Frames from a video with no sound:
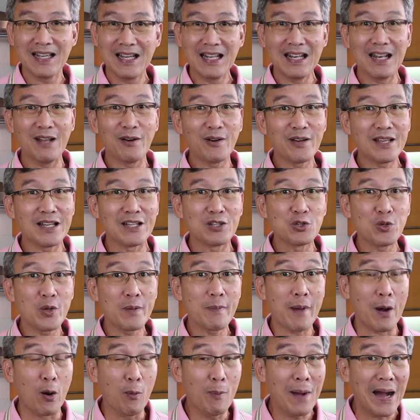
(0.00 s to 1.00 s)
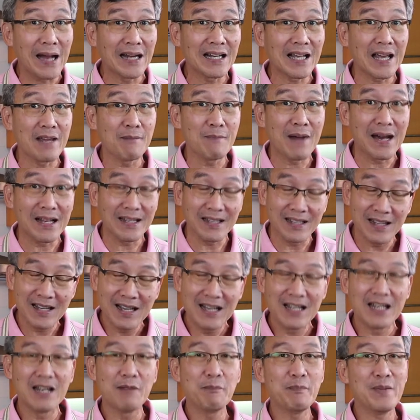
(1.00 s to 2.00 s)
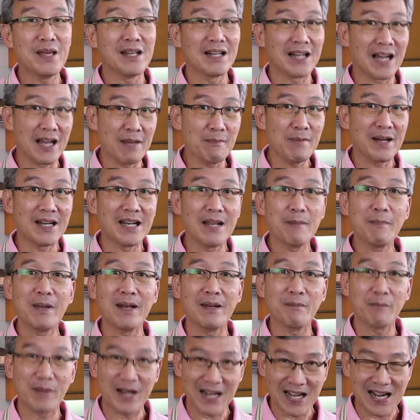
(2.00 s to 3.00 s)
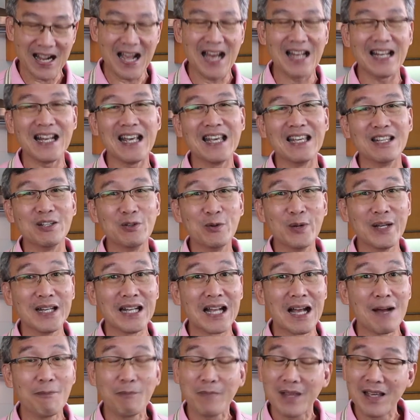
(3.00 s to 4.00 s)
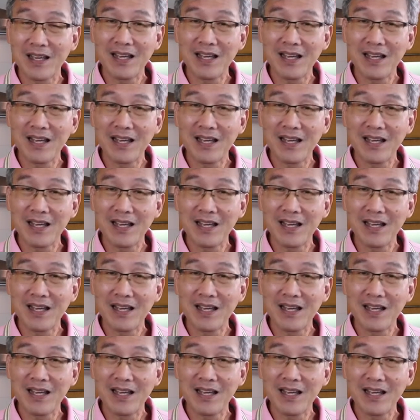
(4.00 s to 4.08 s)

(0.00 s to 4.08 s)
แล้วก็ยังช่วยเผาผลาญไขมัน และเปลี่ยนไขมันให้เป็นพลังงานได้อีกด้วยครับ